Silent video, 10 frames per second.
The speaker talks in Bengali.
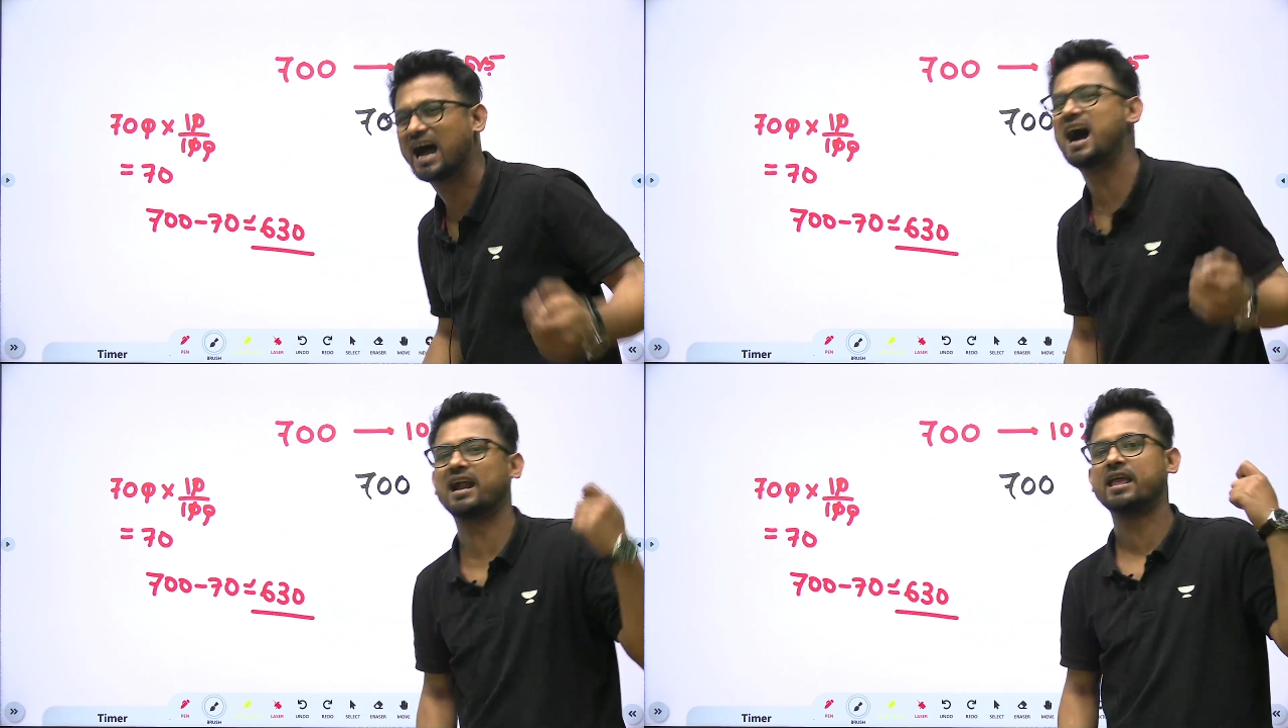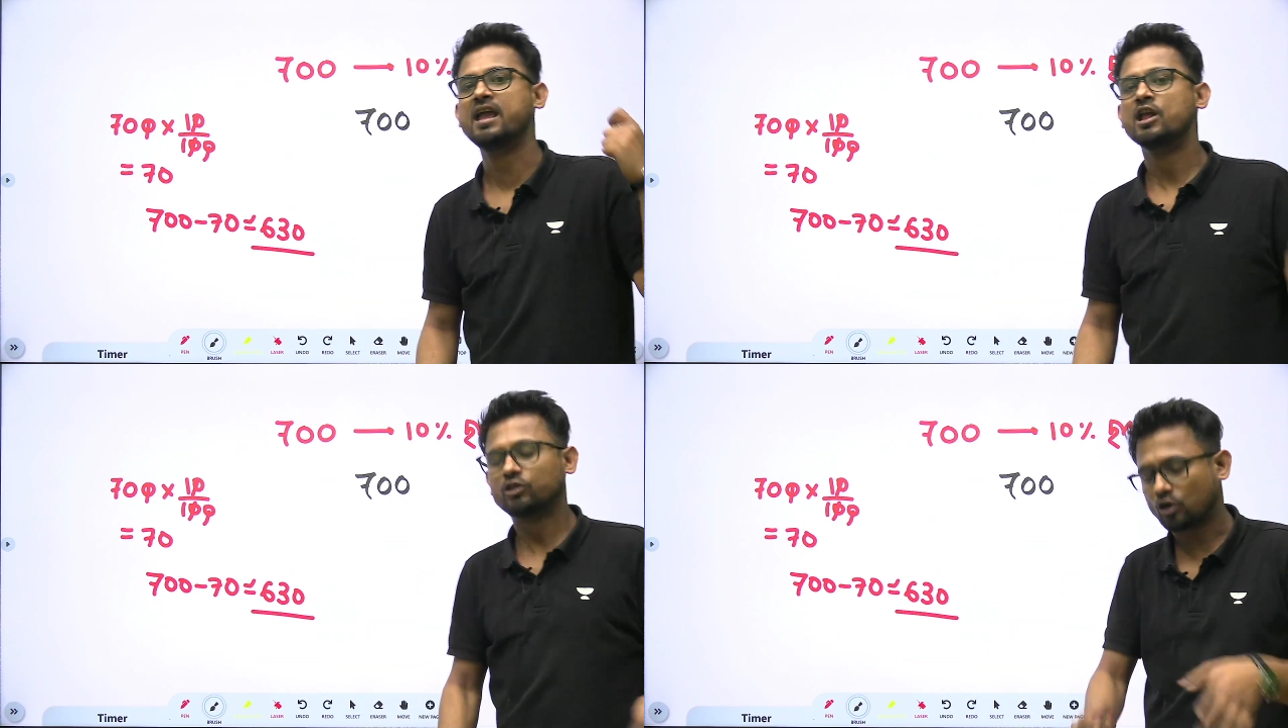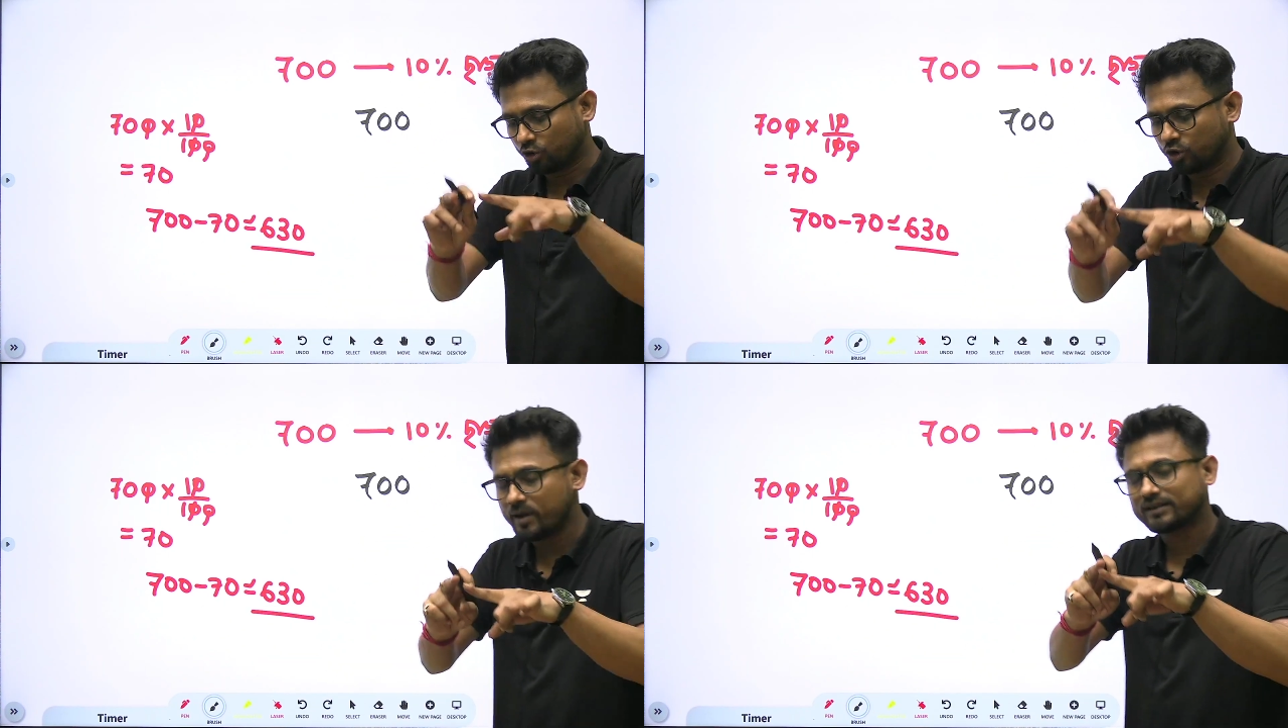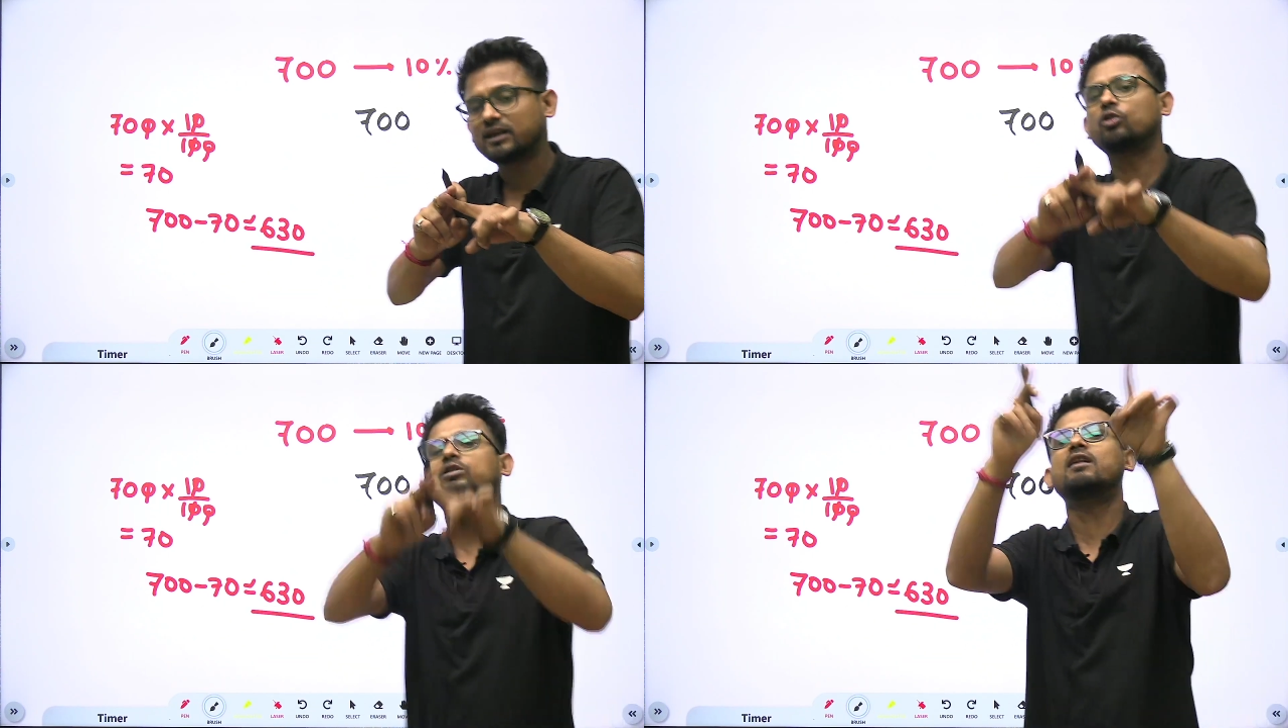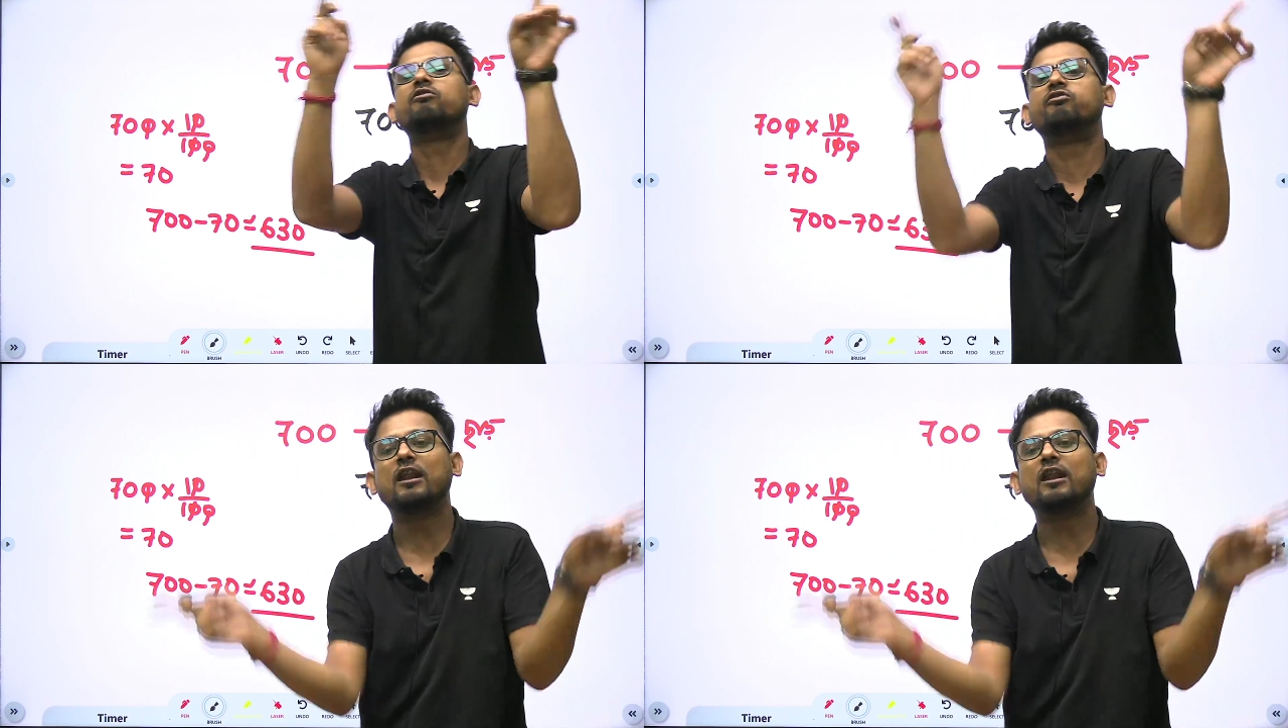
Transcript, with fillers: ছাড় তো কোনো একটা টোটাল